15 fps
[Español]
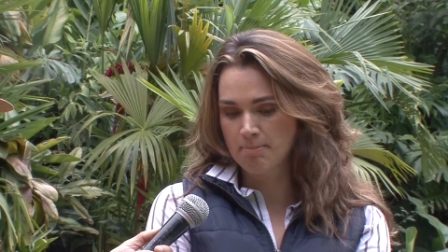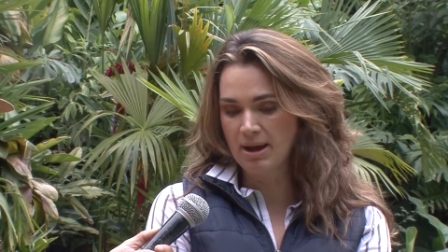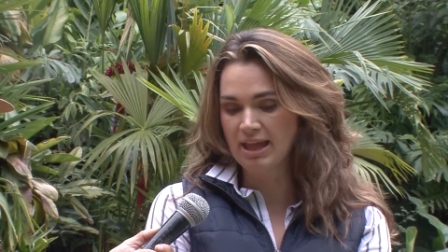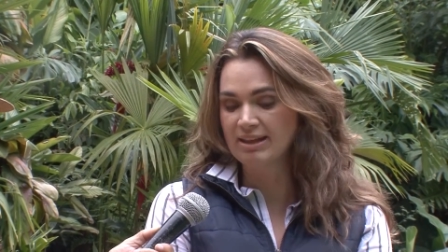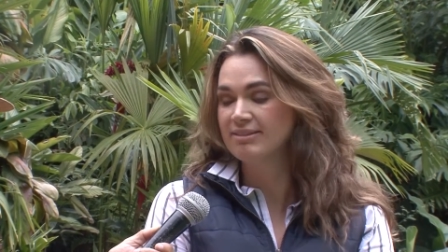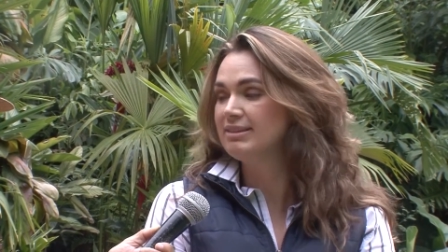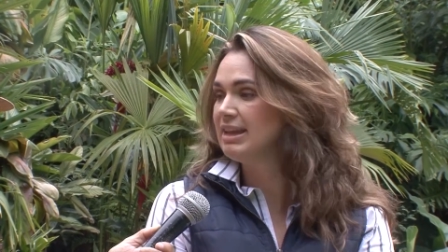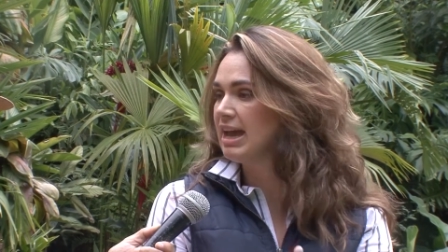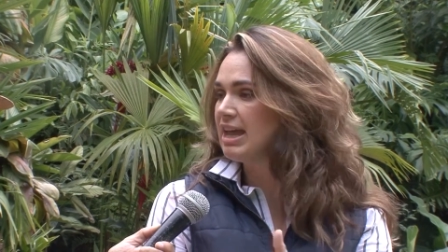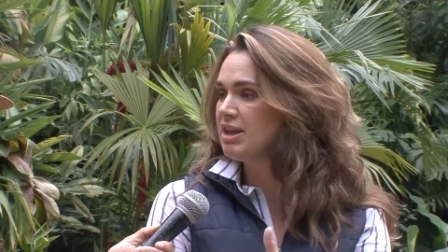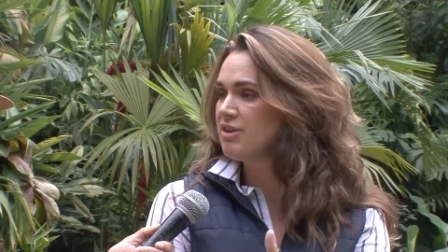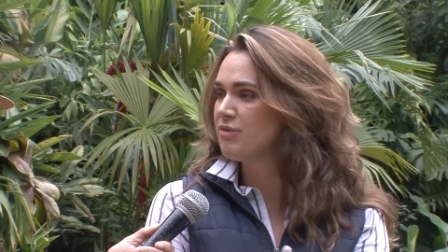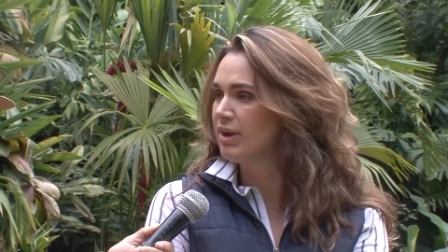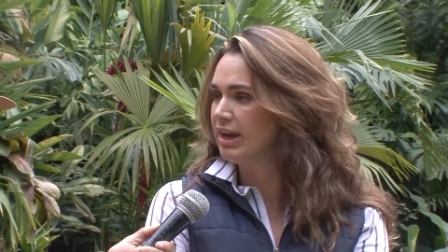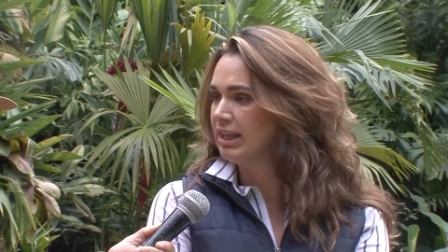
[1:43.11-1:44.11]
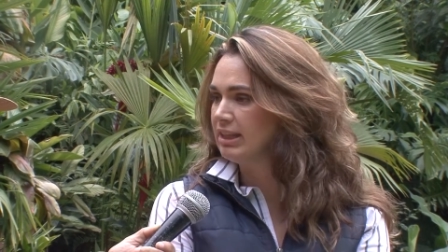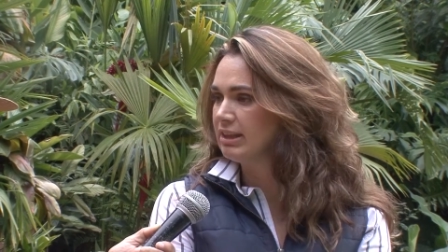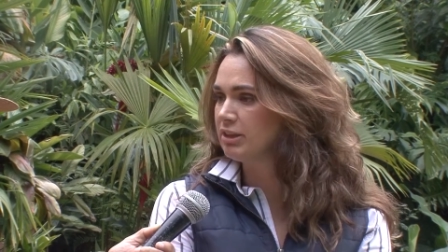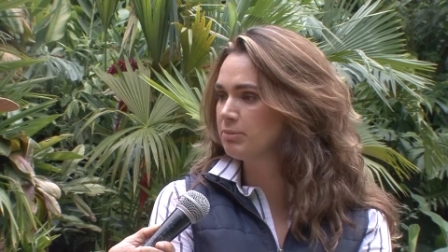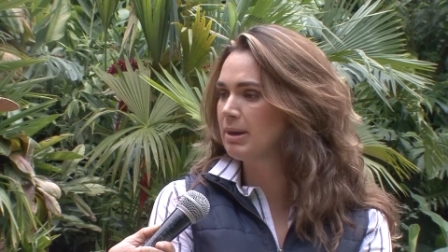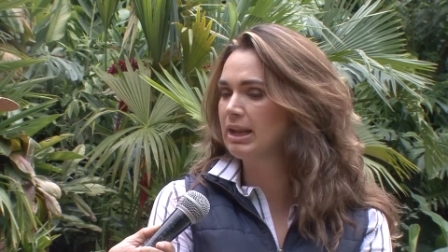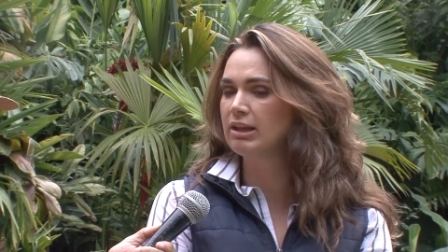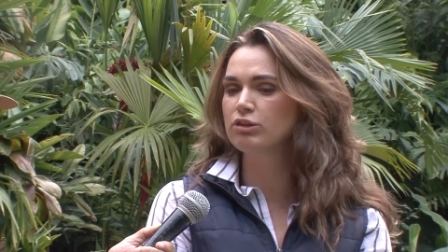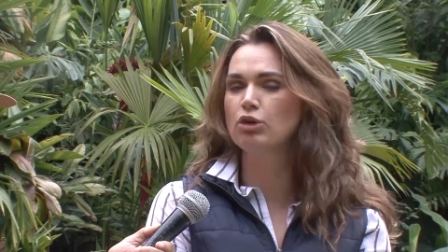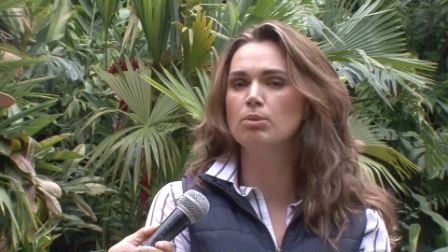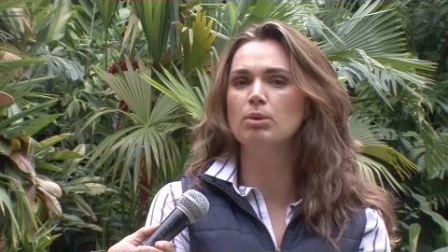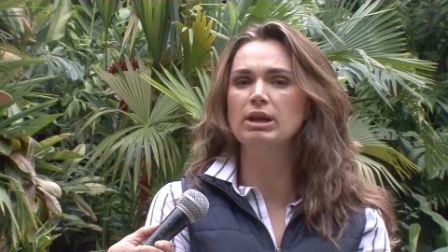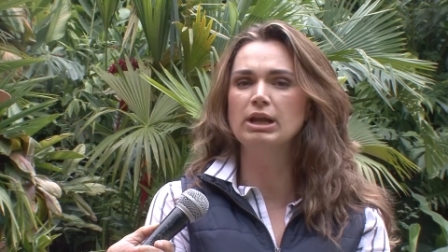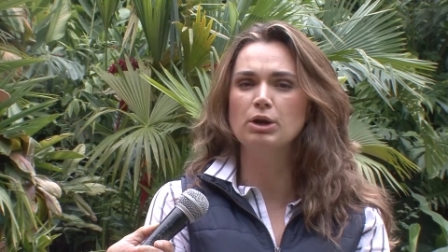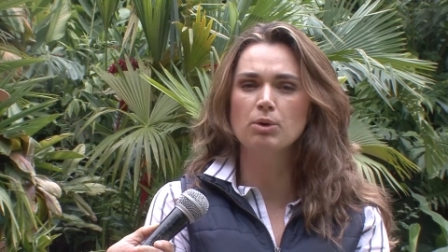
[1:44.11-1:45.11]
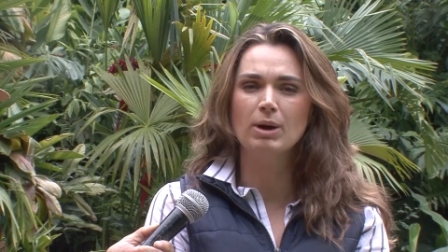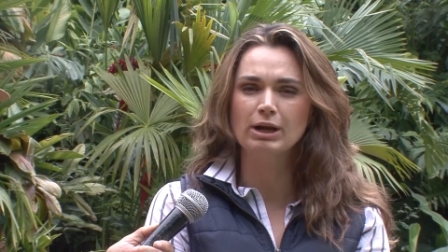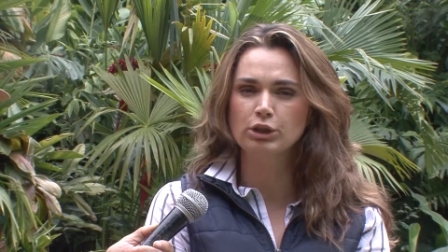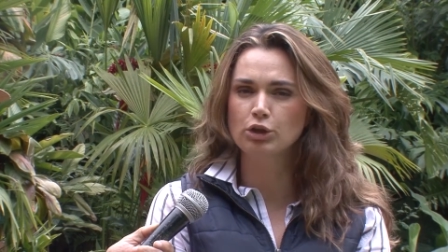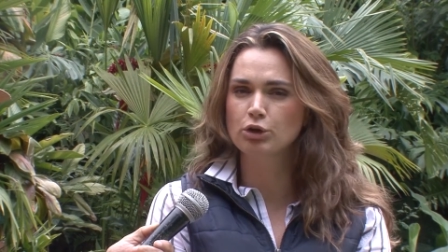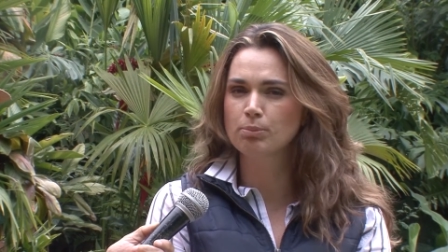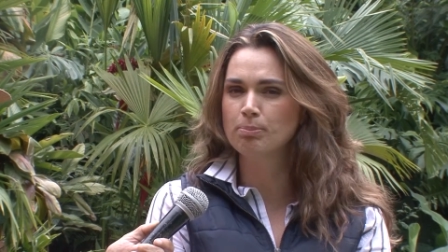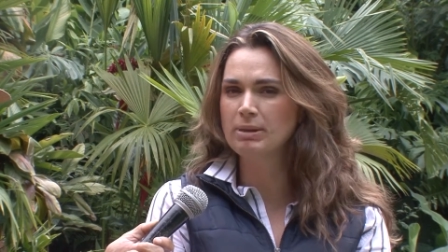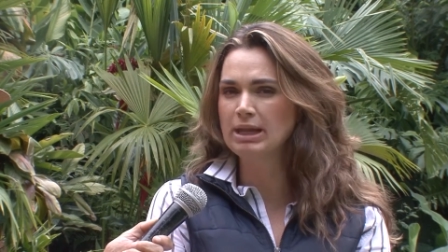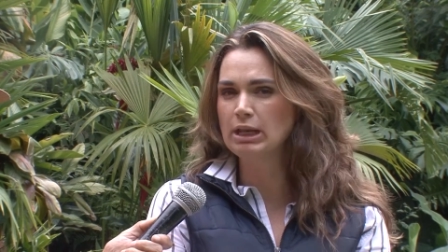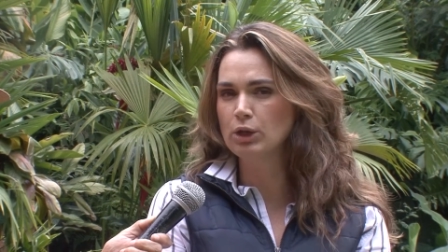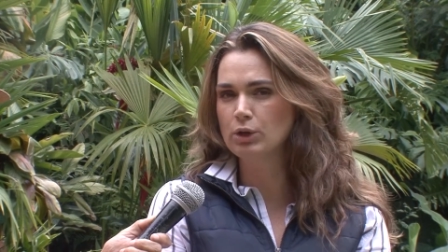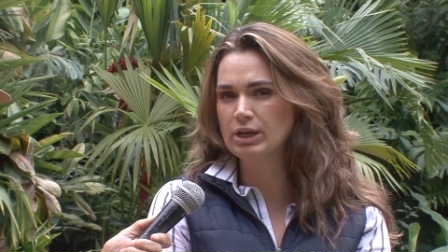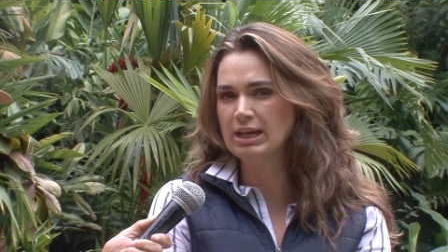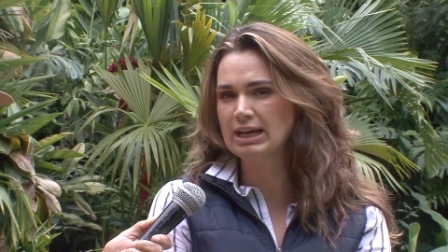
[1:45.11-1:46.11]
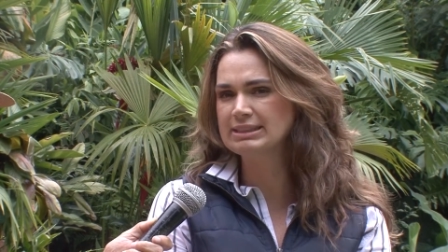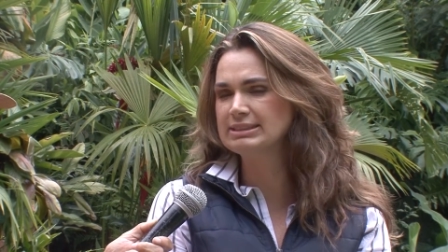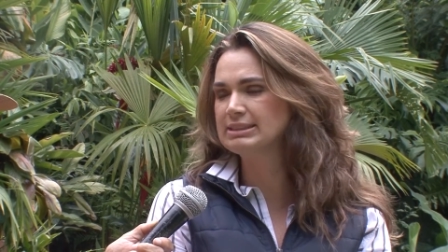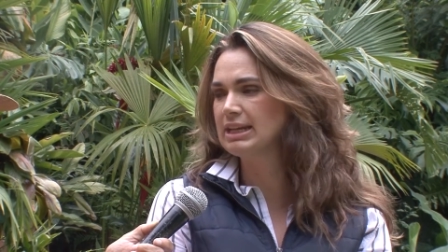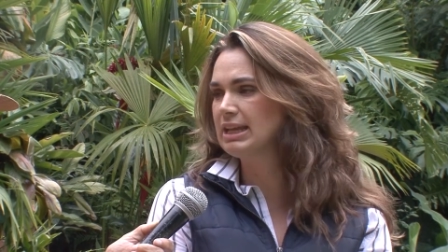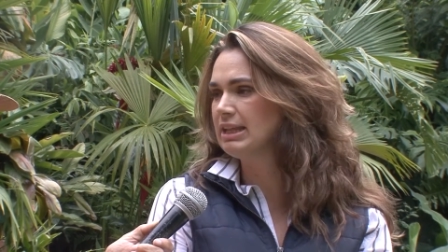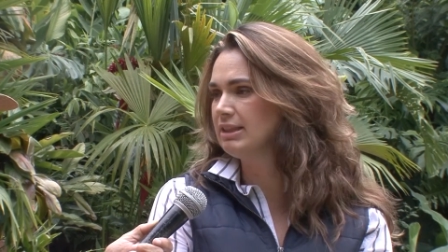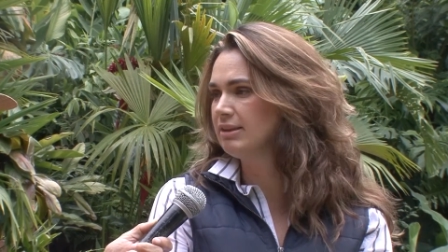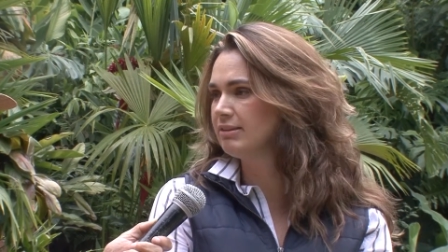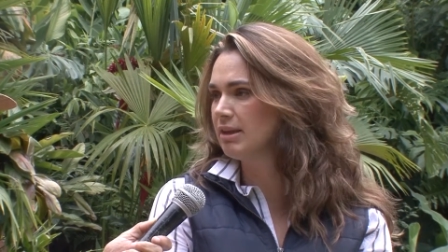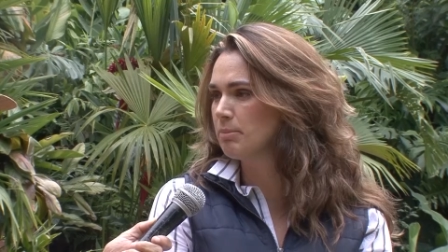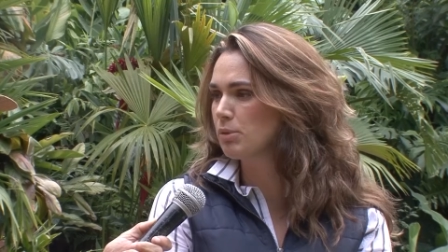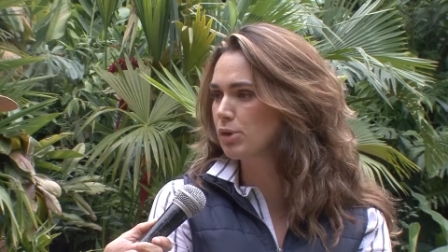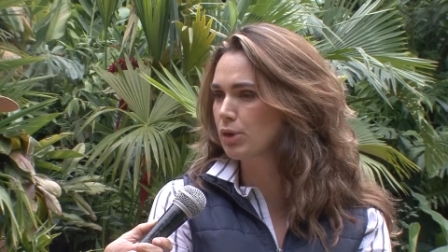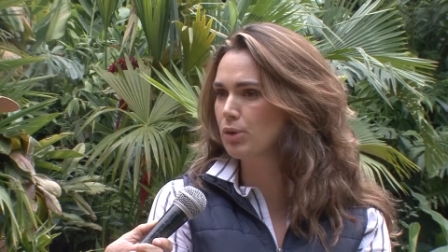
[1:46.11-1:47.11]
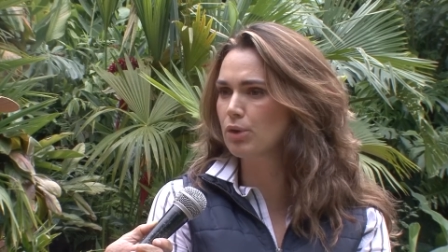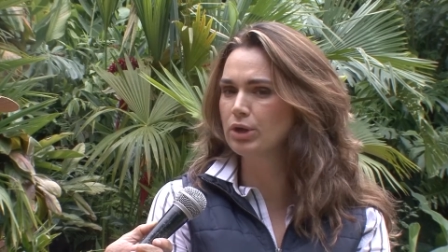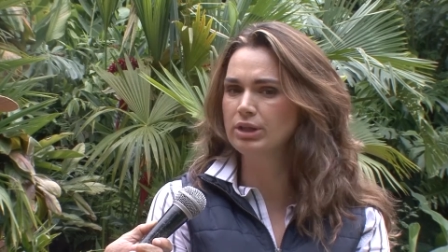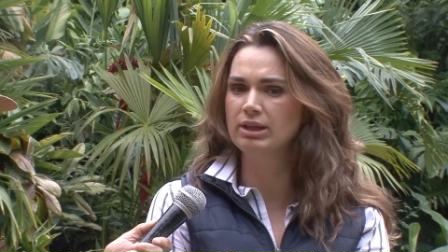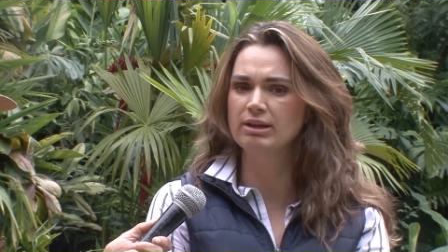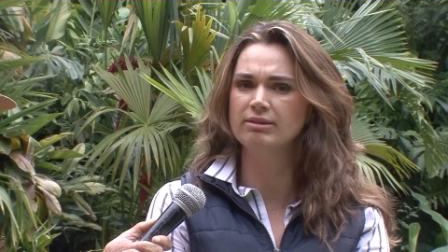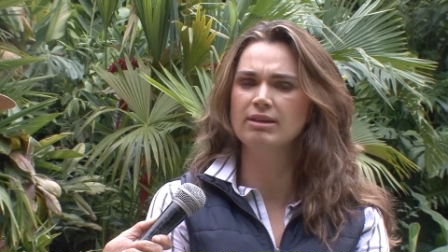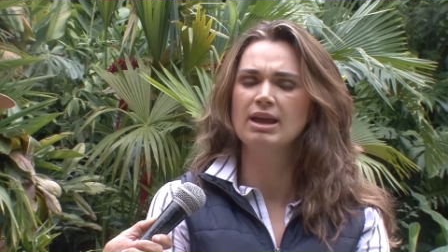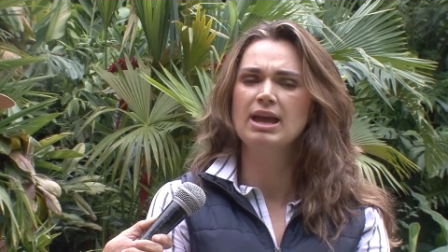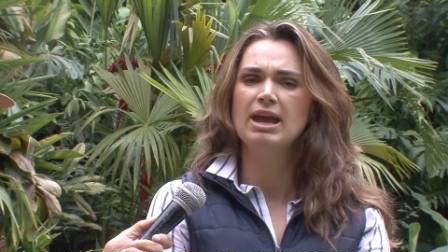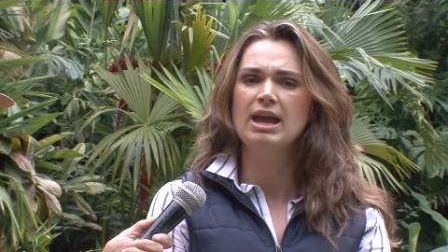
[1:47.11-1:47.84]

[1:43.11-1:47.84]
padecía de diferentes males como el Helicobacter pylori, gastritis, hemorroides,